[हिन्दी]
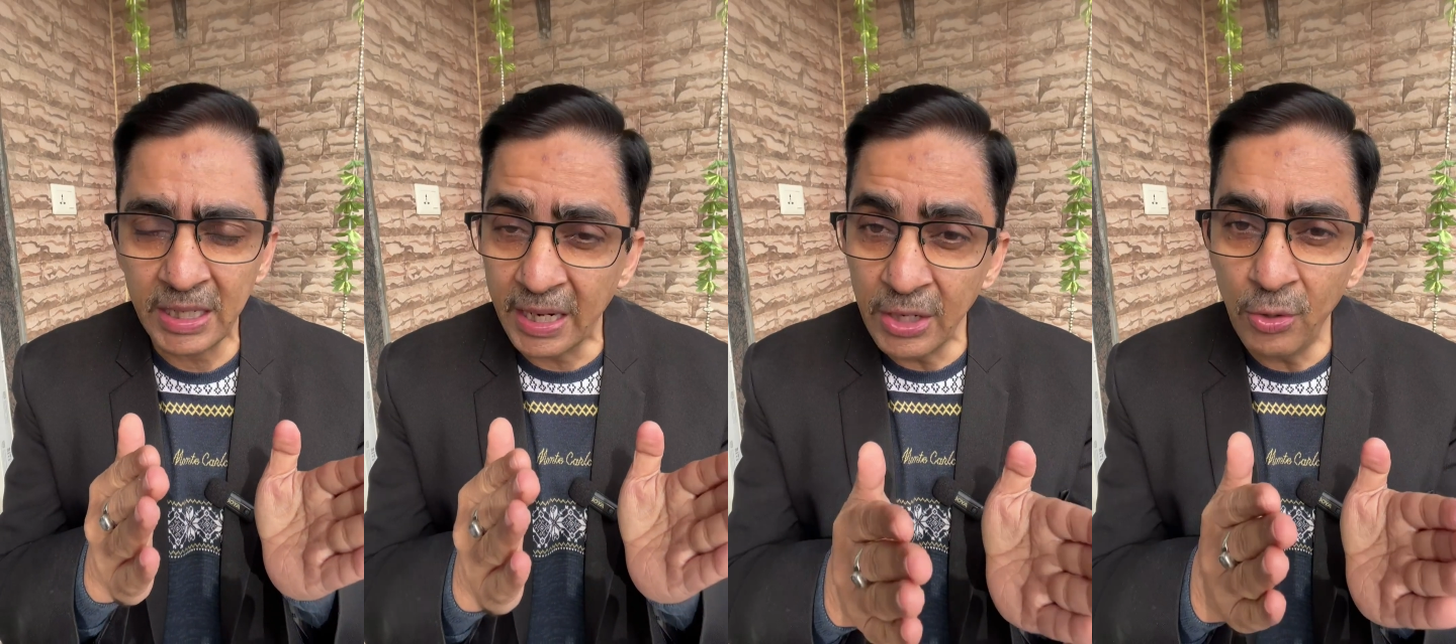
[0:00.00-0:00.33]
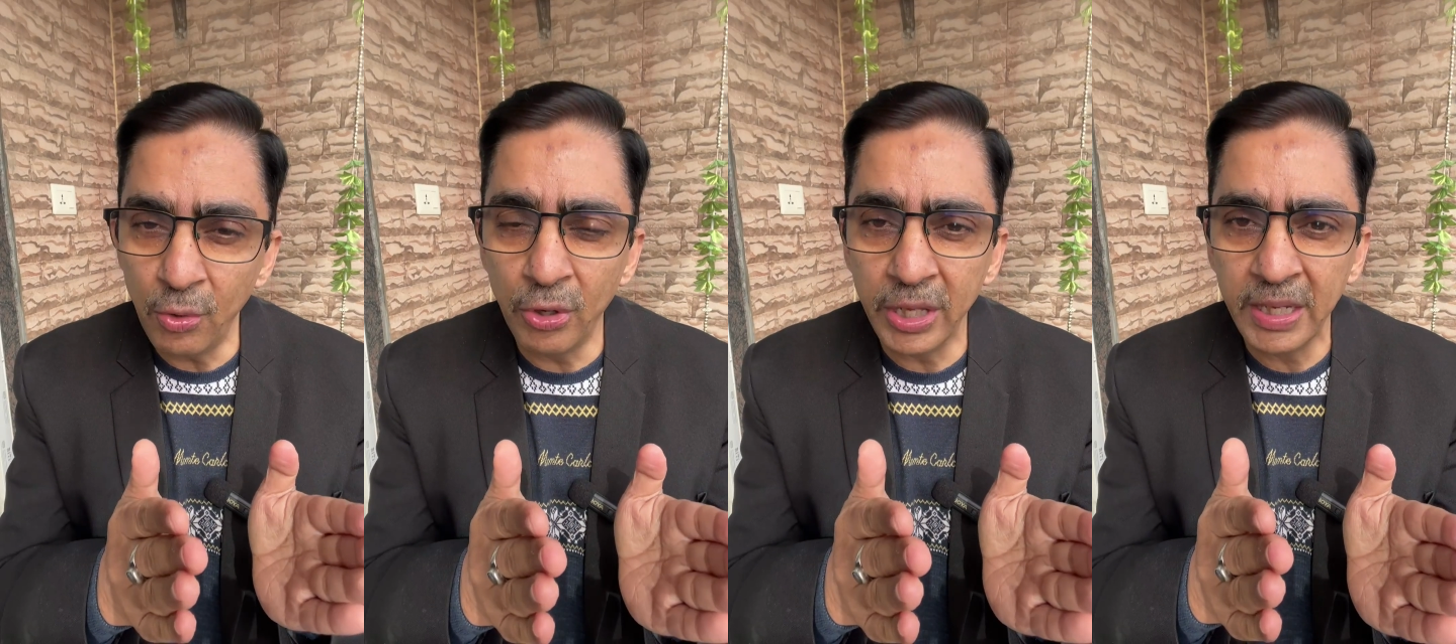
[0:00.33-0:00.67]
साढ़े
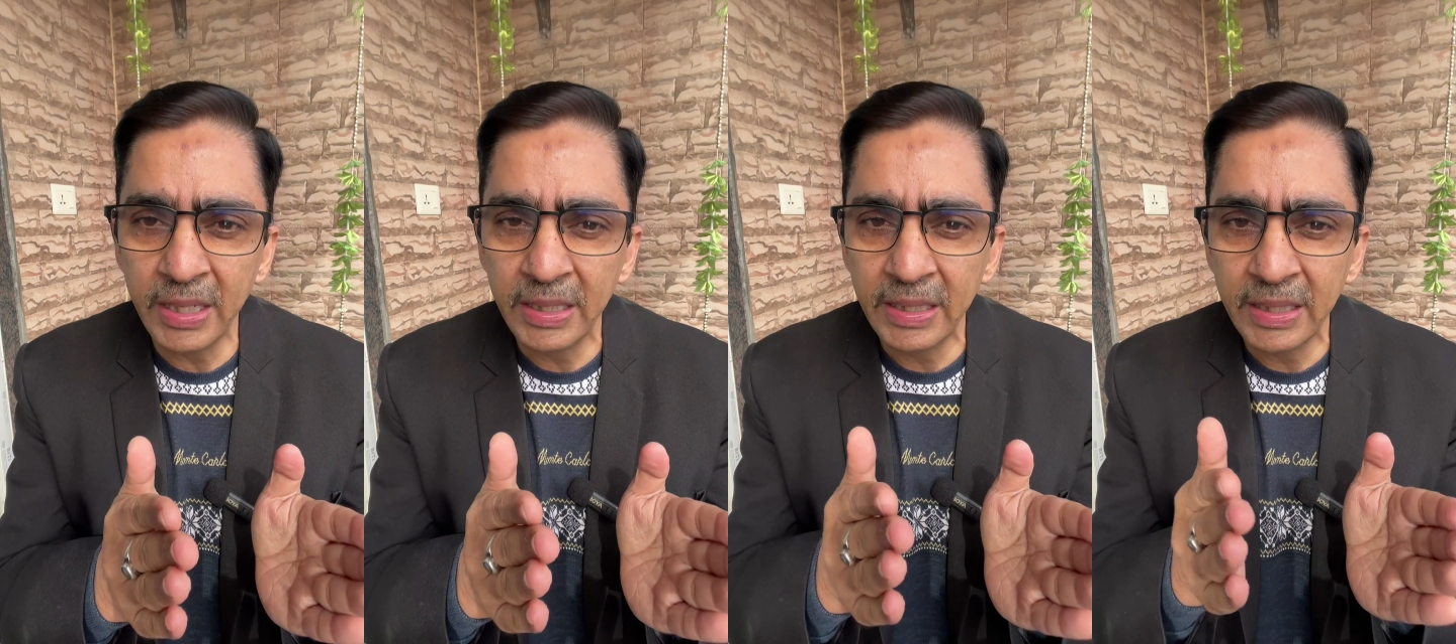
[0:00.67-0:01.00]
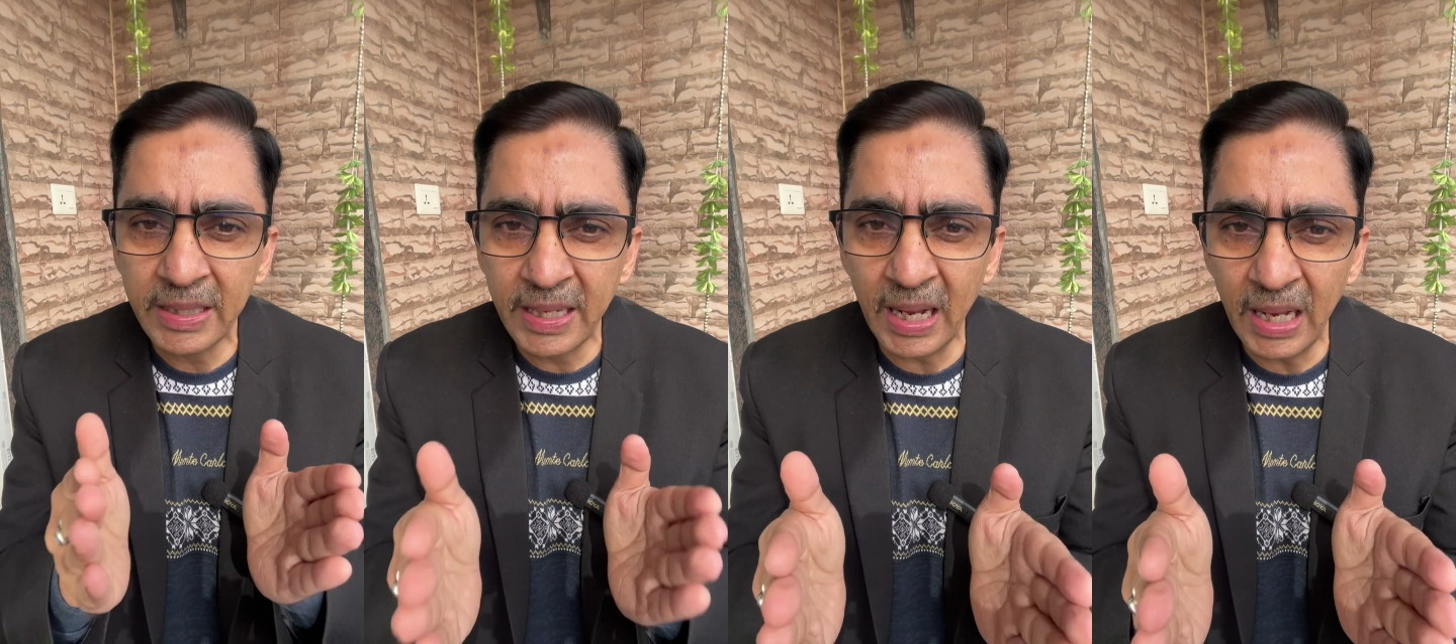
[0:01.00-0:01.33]
नौ घोड़े
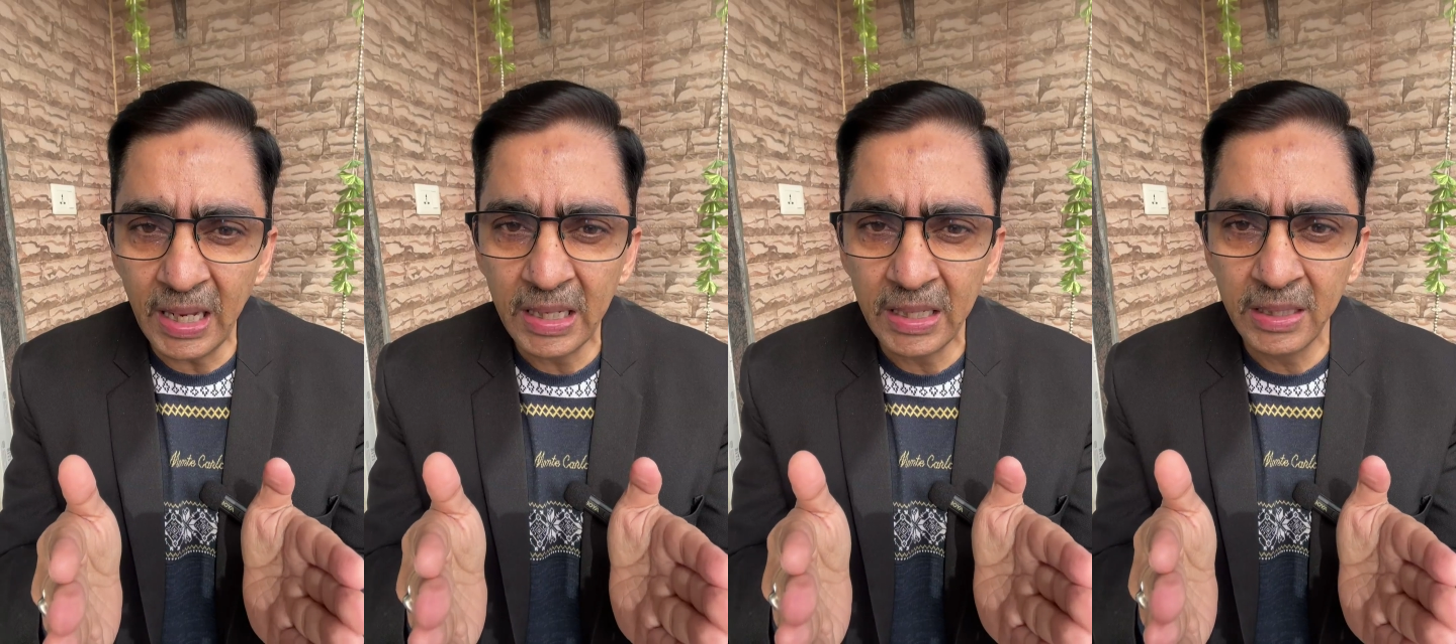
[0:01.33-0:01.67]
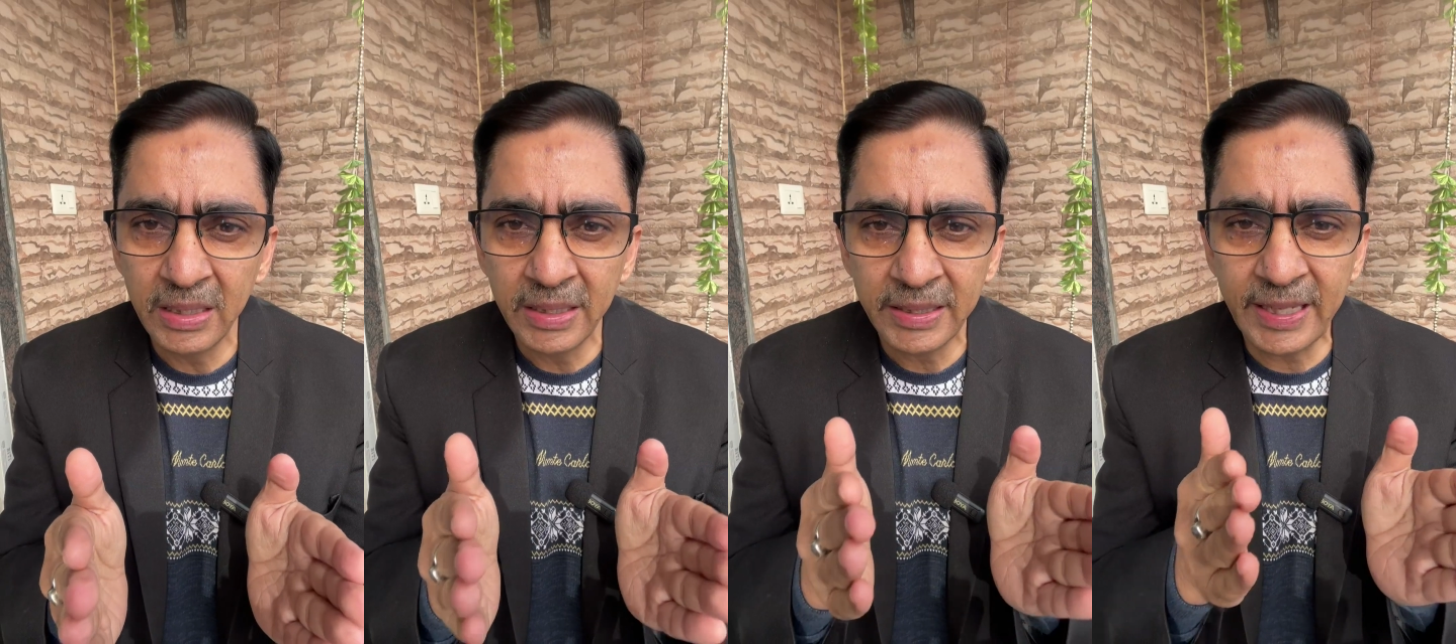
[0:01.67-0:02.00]
क्या
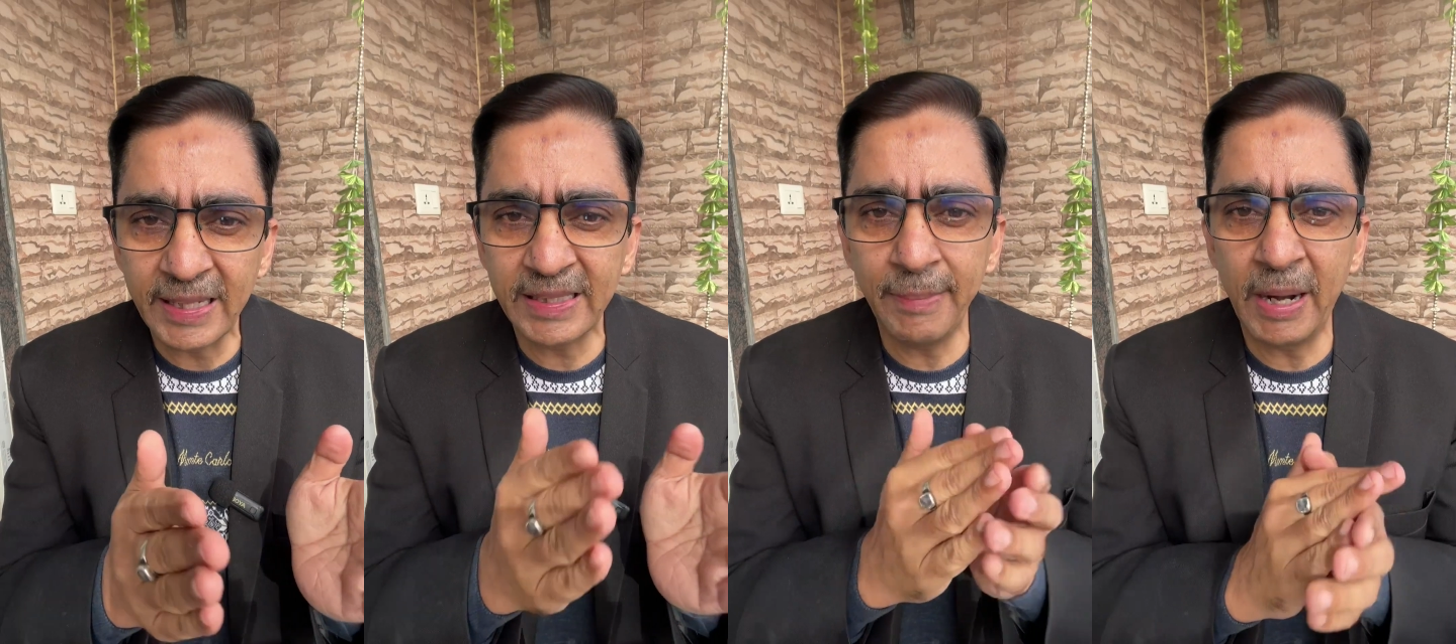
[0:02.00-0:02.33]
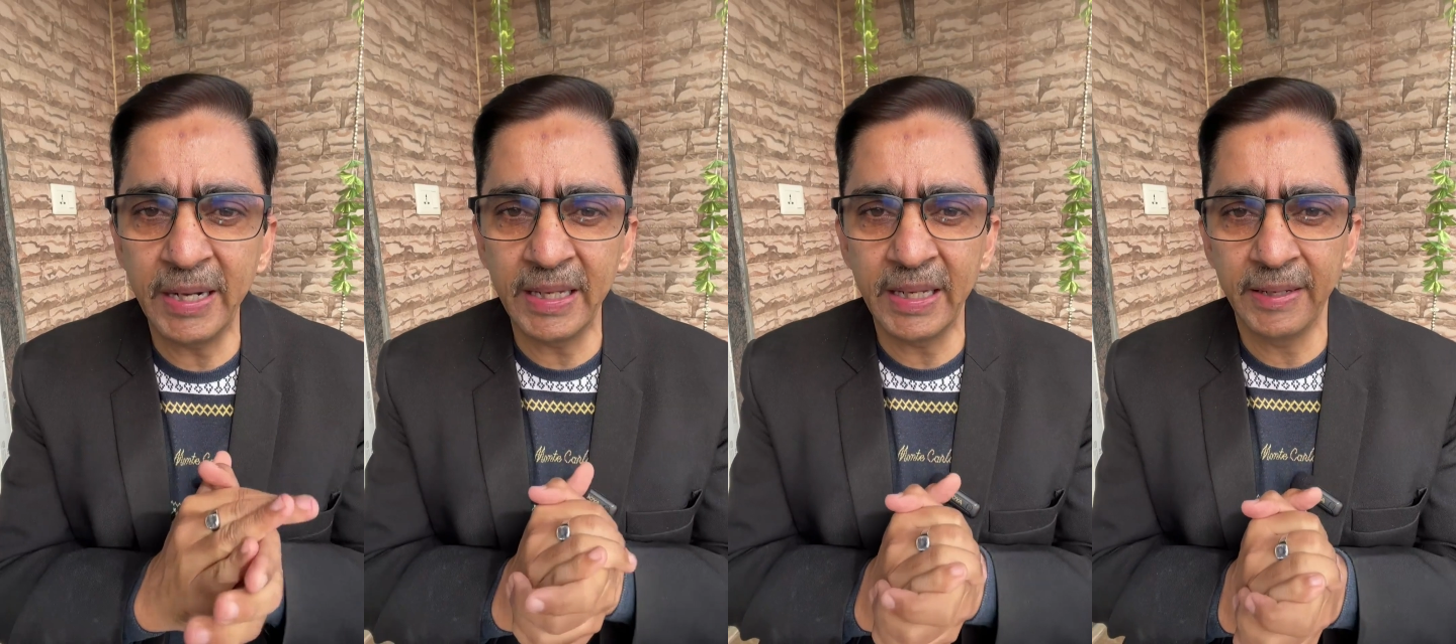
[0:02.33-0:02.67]
कैसे
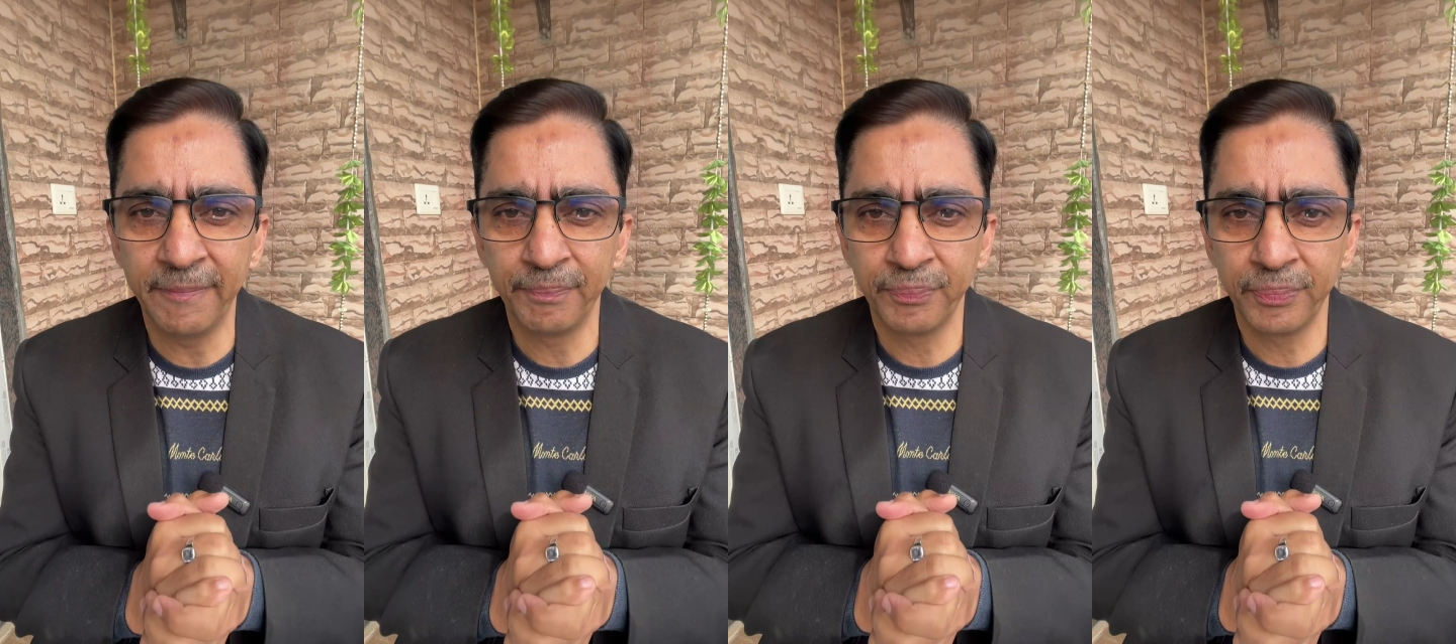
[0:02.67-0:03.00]
बांटेंगे